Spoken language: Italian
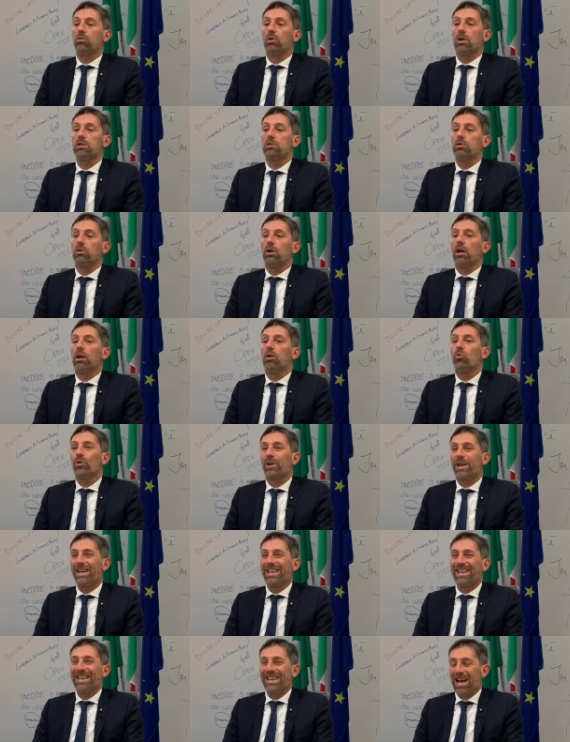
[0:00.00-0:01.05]
questo è un
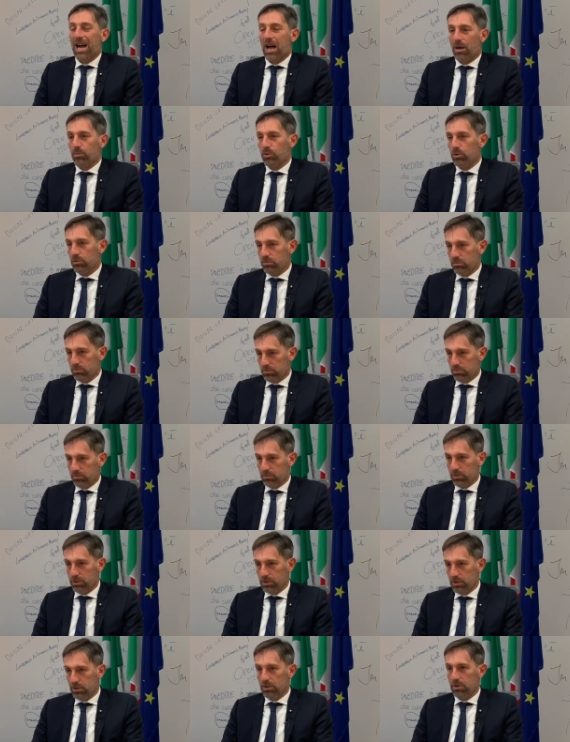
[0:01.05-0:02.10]
richiamo
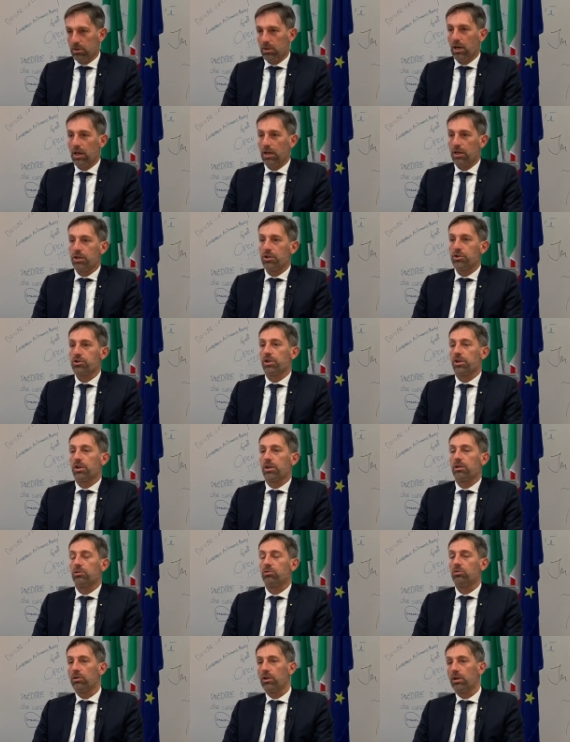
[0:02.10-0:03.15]
eh, ai
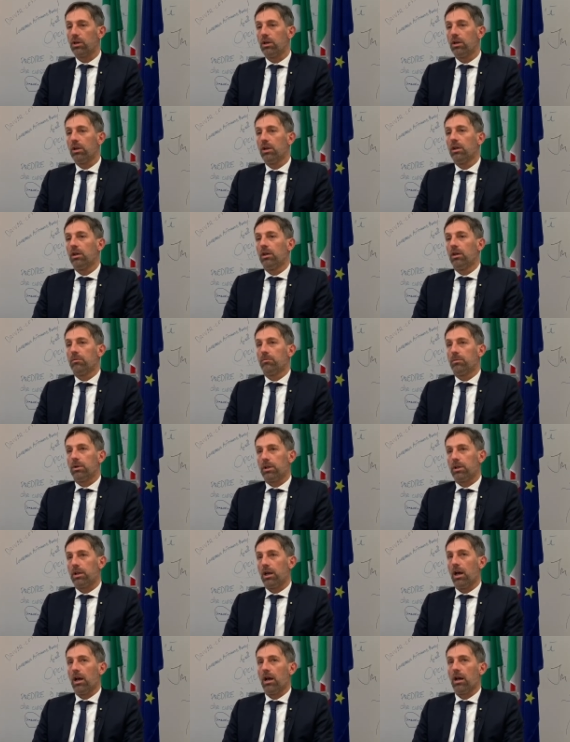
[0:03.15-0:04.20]
ricercatori,
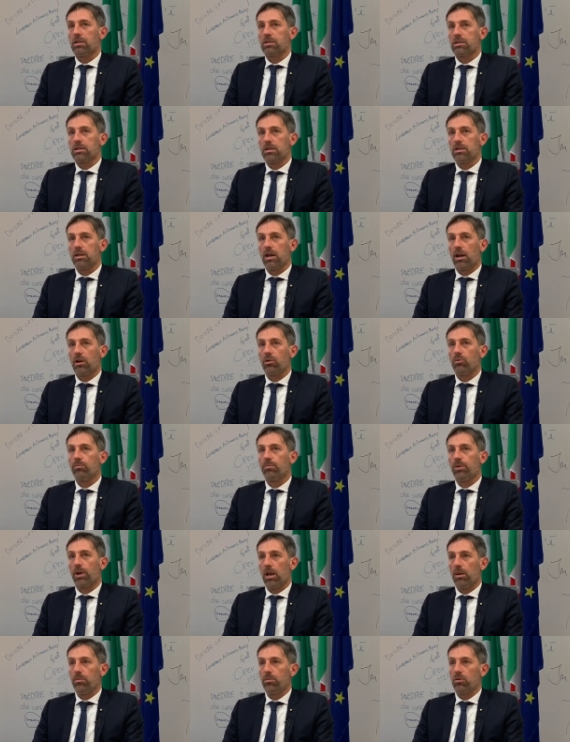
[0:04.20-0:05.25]
perché assegnare un
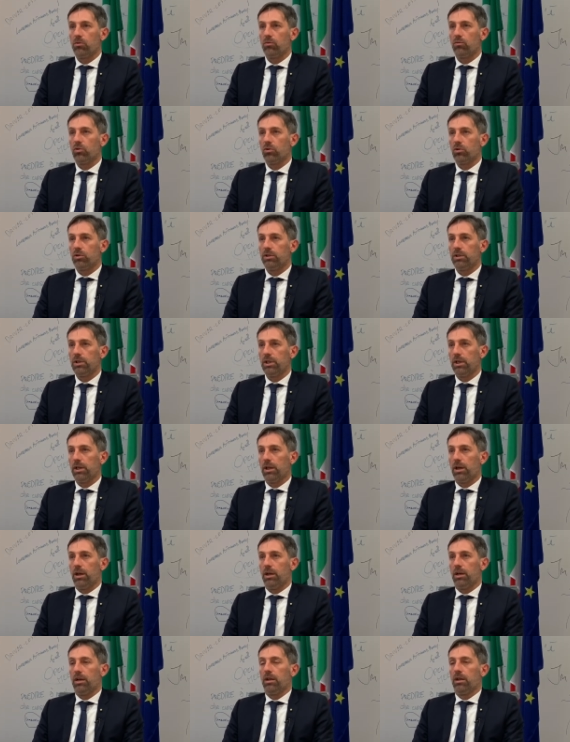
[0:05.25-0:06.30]
premio vuol
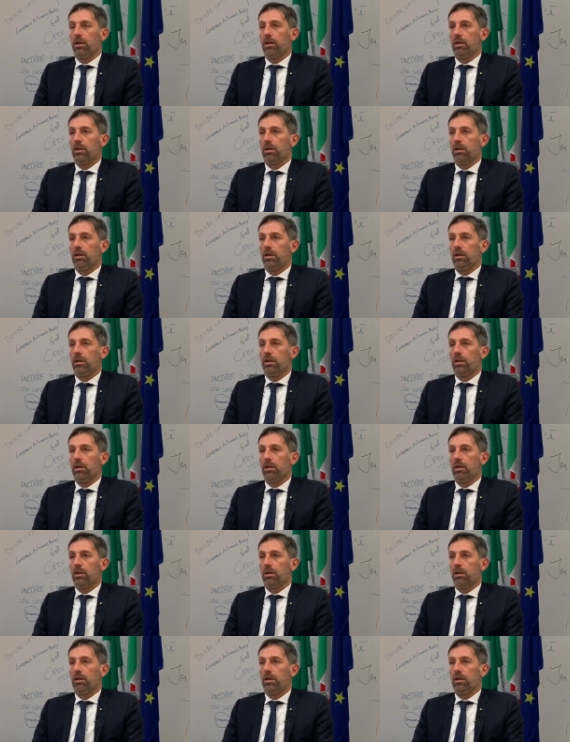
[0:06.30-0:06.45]
dire